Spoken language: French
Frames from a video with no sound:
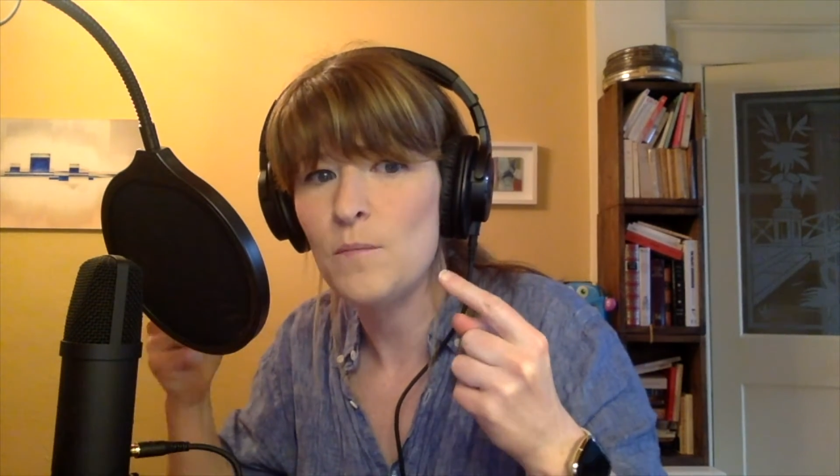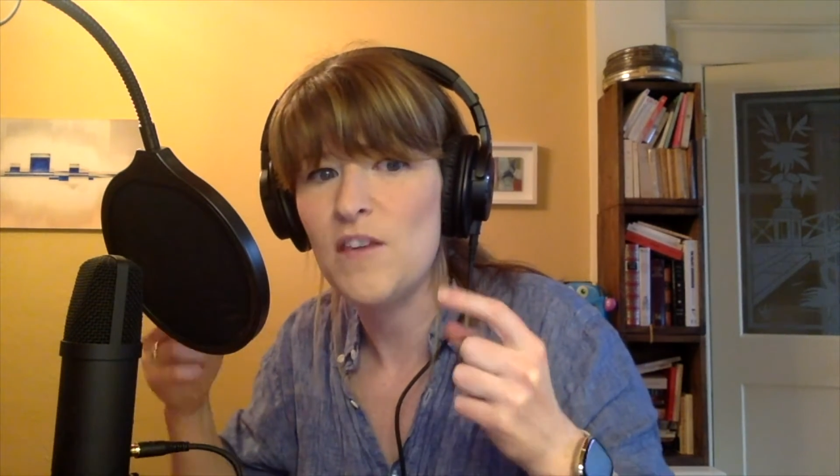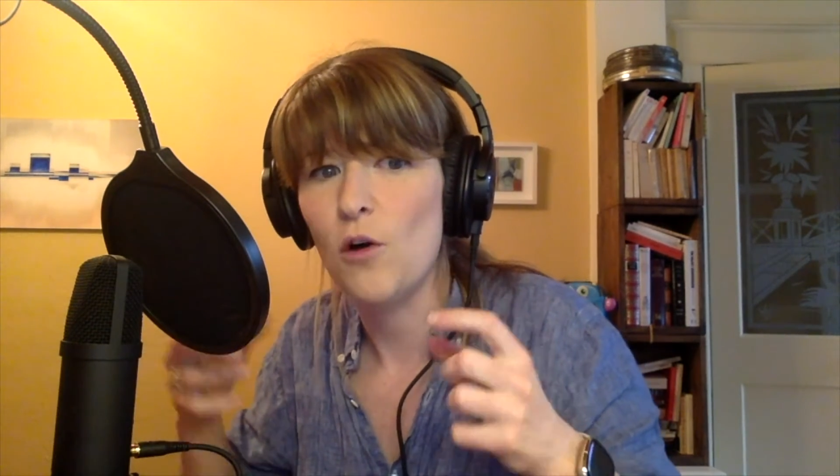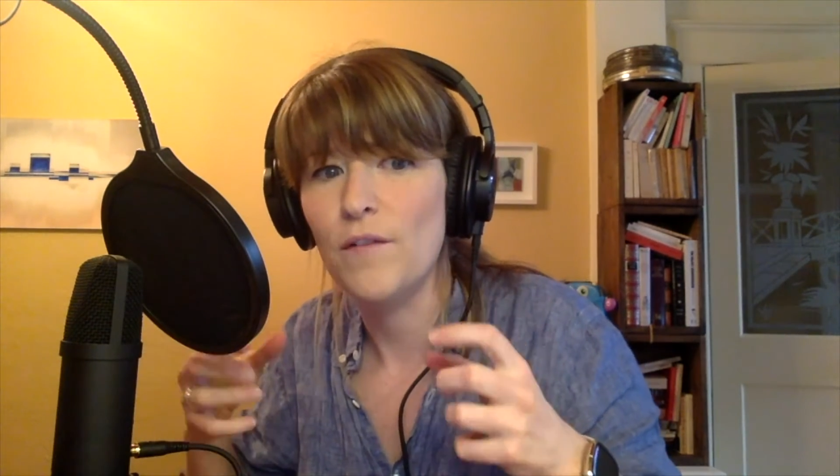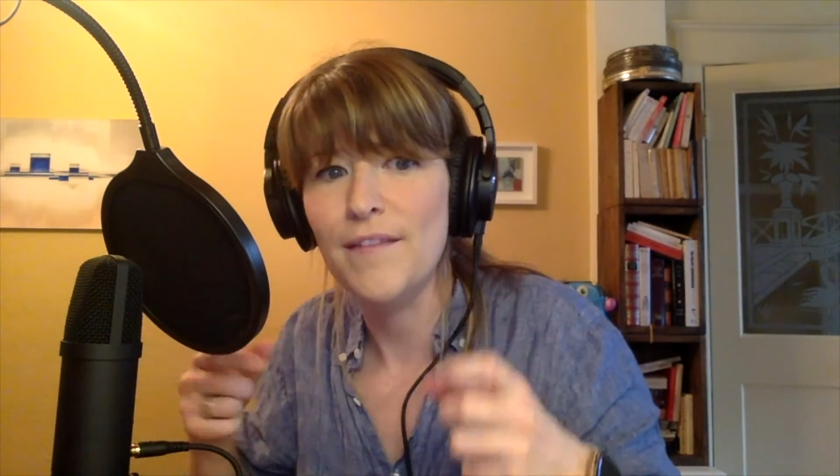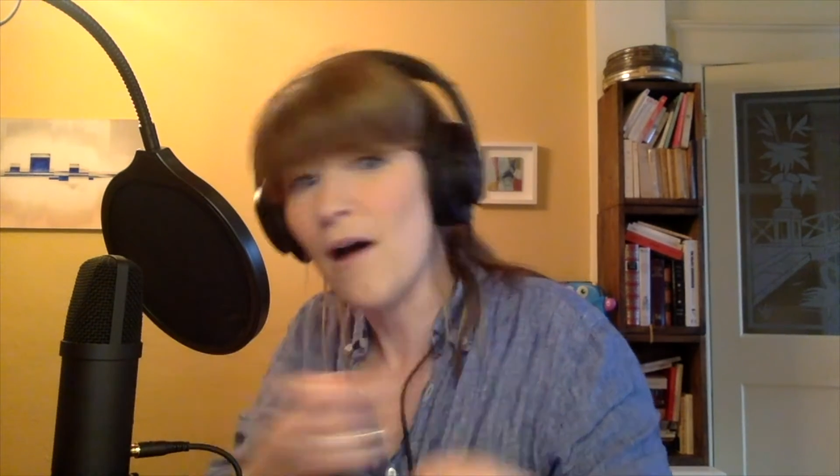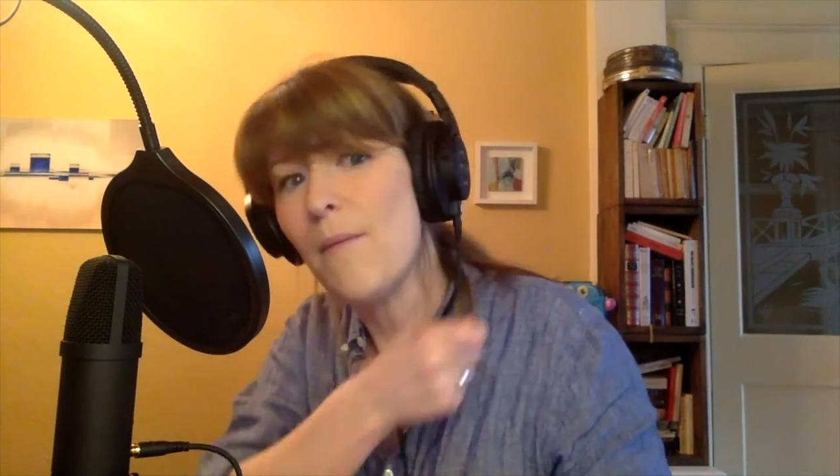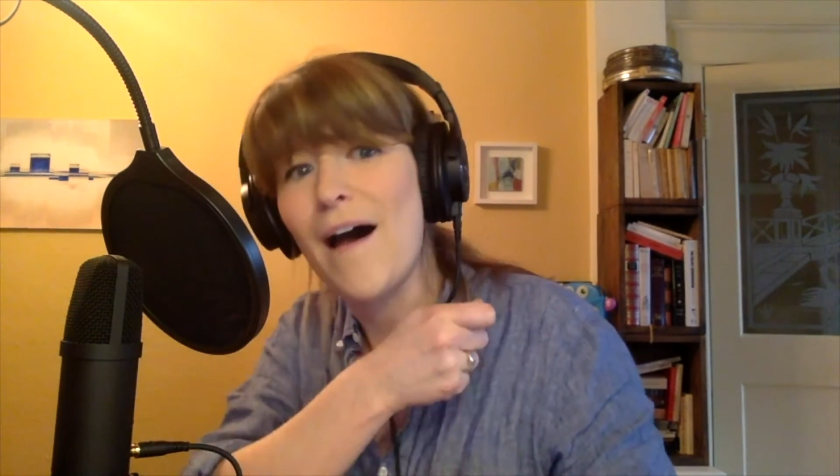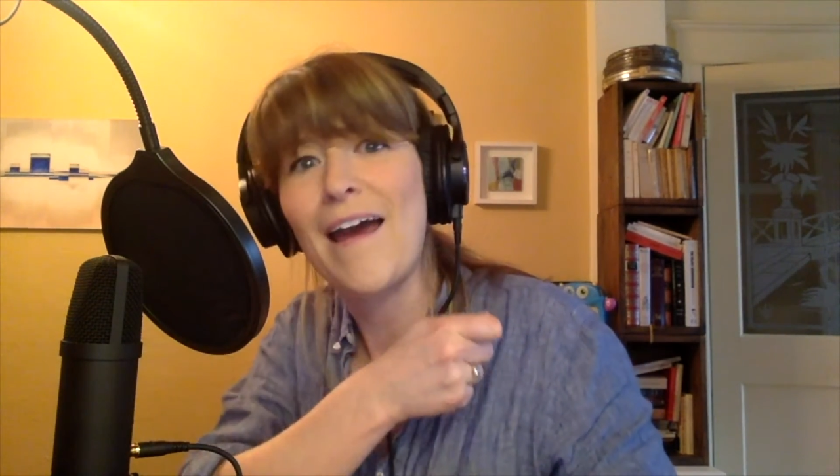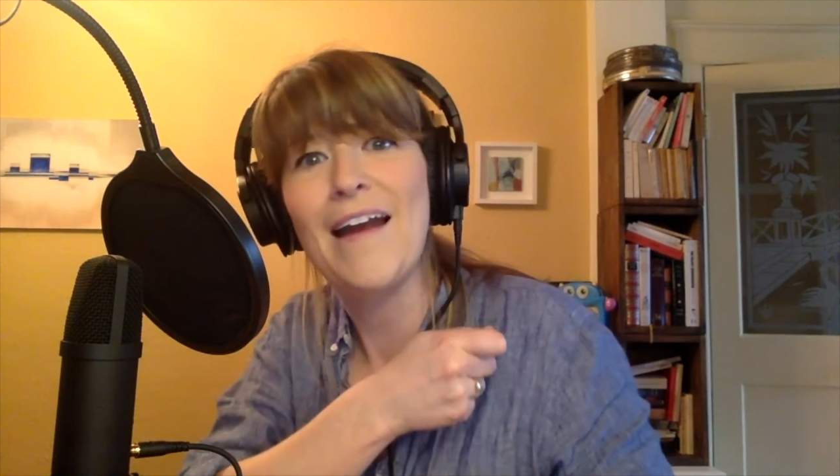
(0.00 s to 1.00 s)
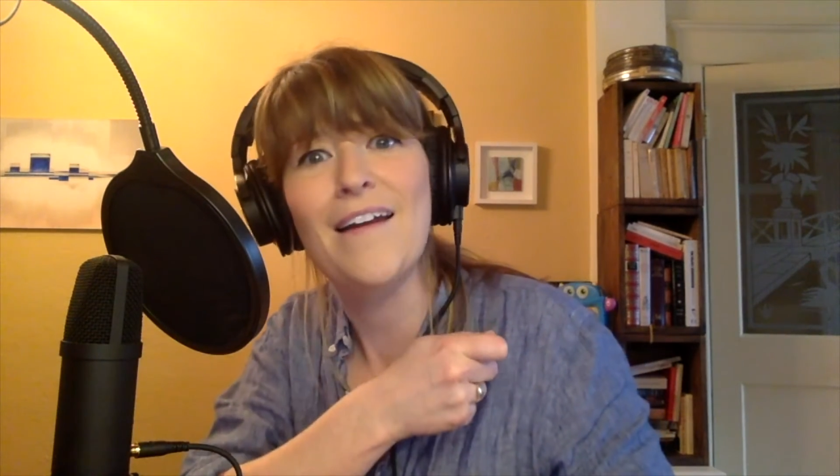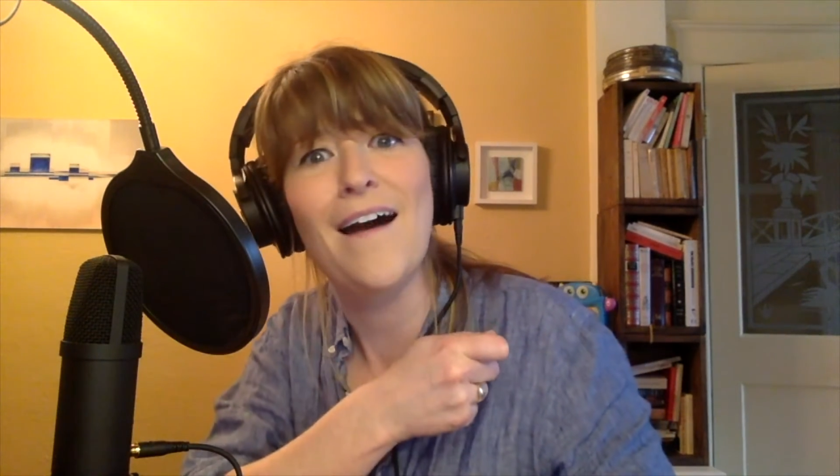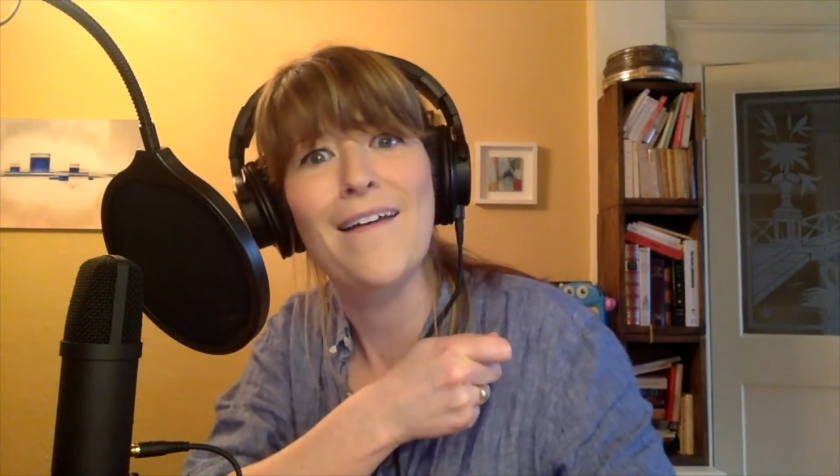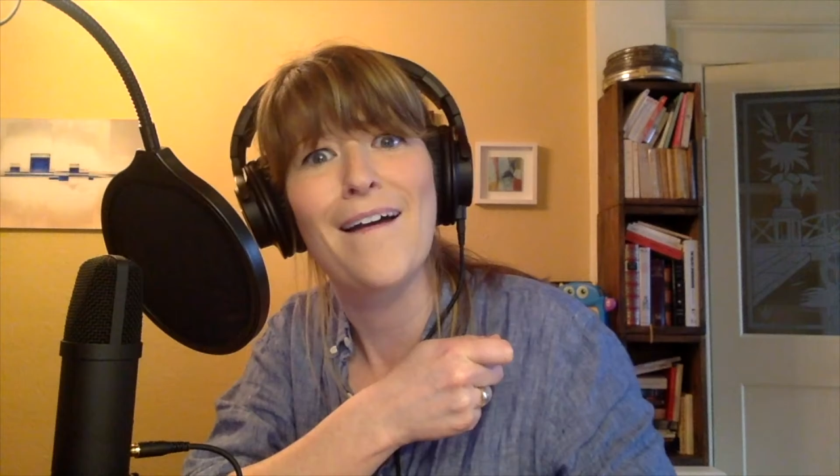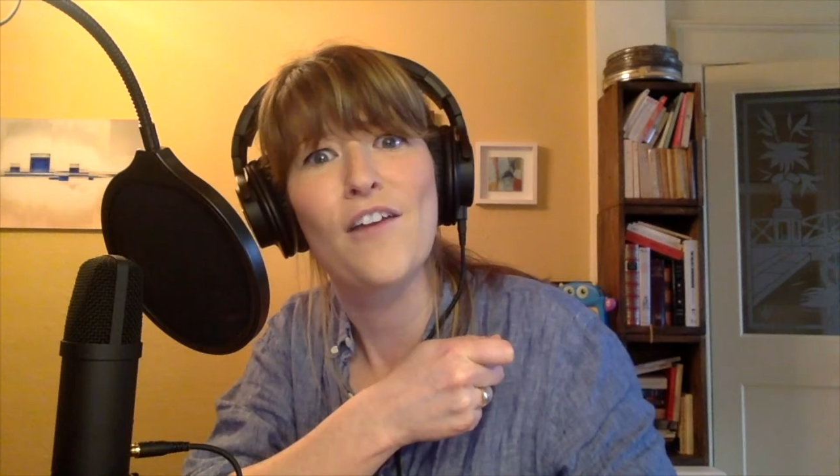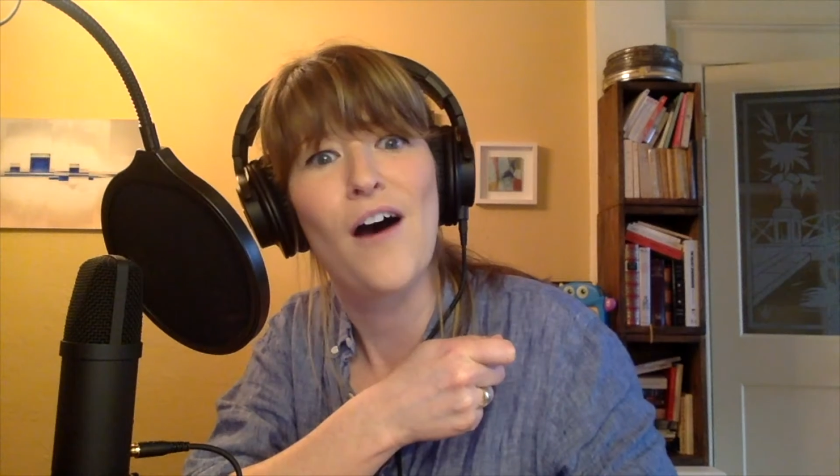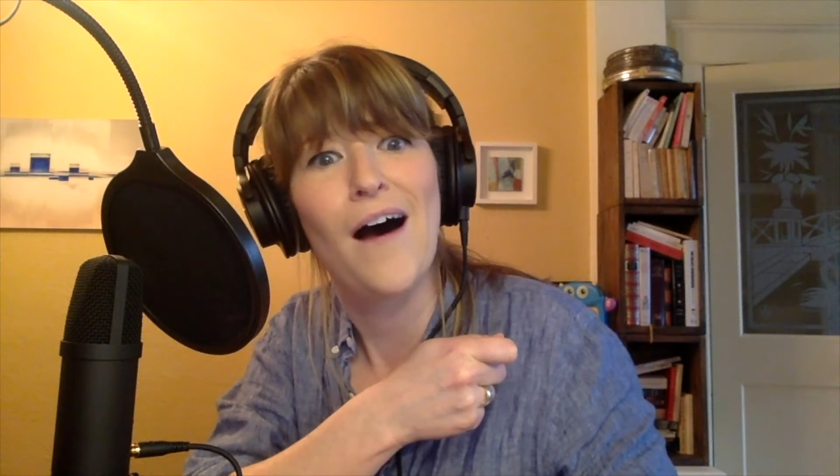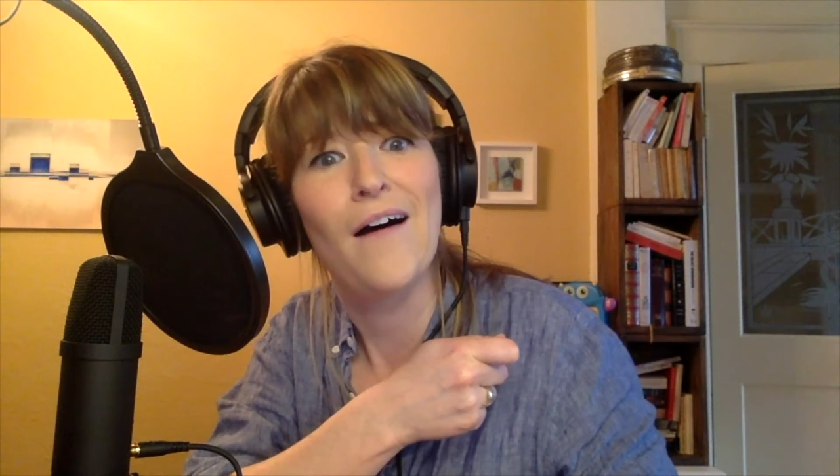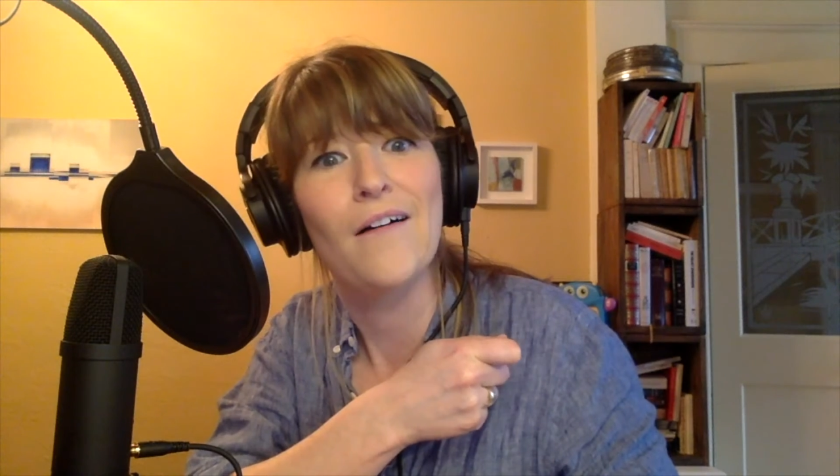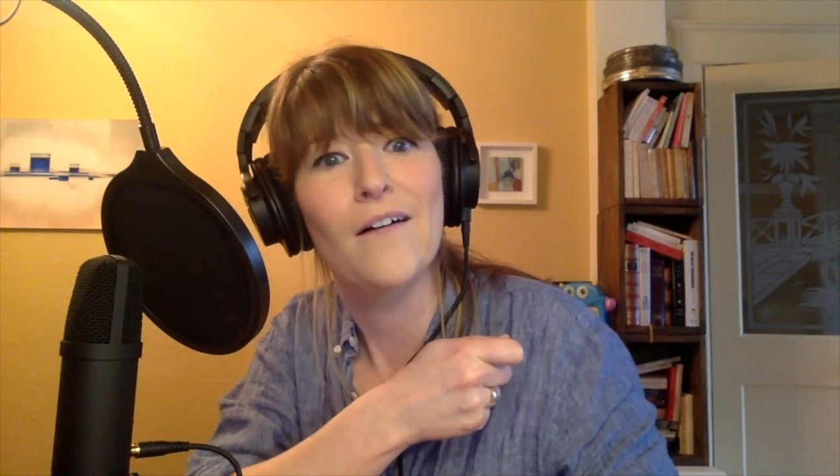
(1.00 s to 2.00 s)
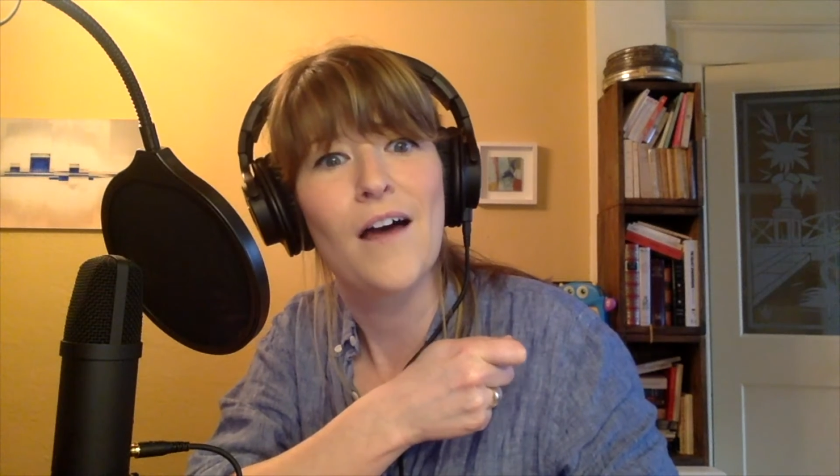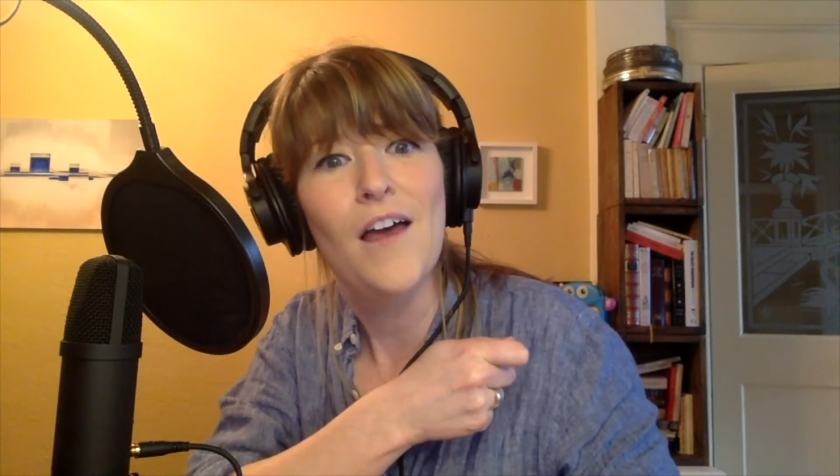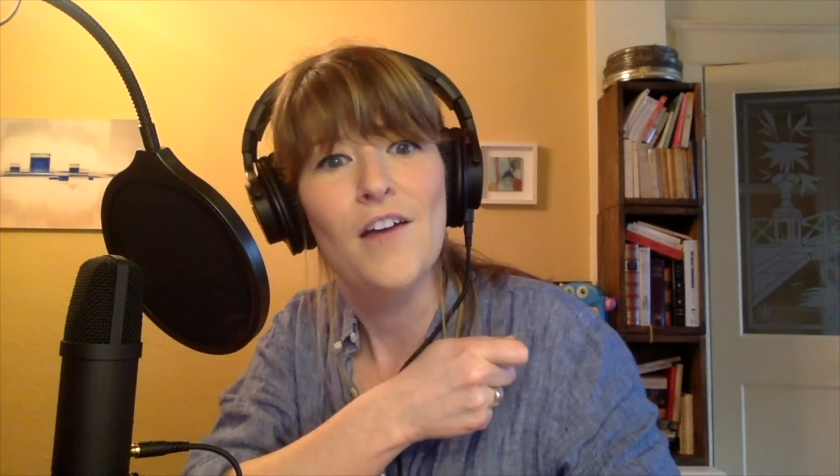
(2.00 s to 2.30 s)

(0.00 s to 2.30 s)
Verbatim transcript: puis on embarrait le gagnant dehors,